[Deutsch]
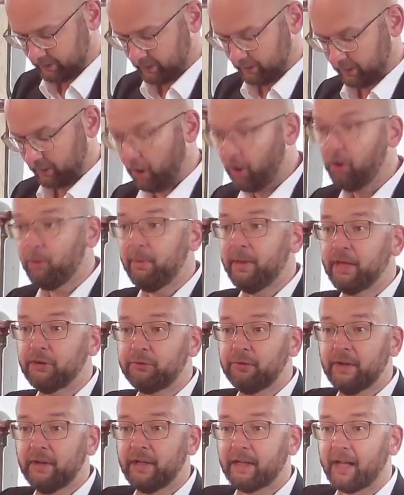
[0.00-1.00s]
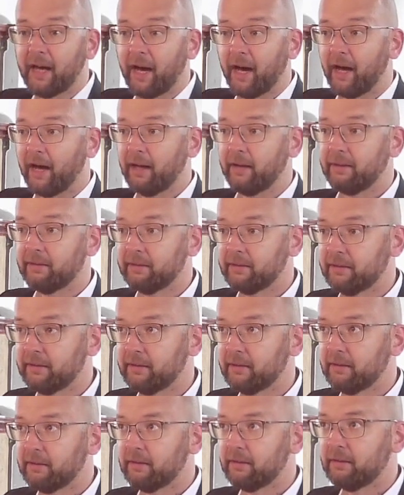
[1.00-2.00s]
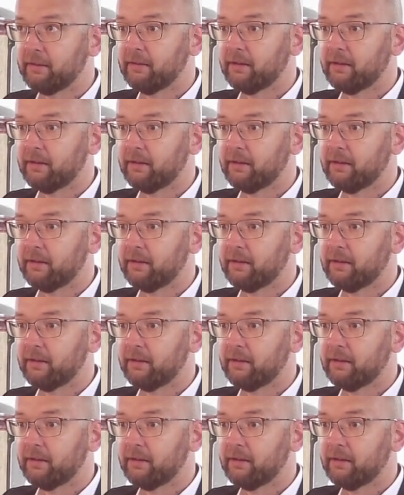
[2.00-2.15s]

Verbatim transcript: Naomi ist wieder da.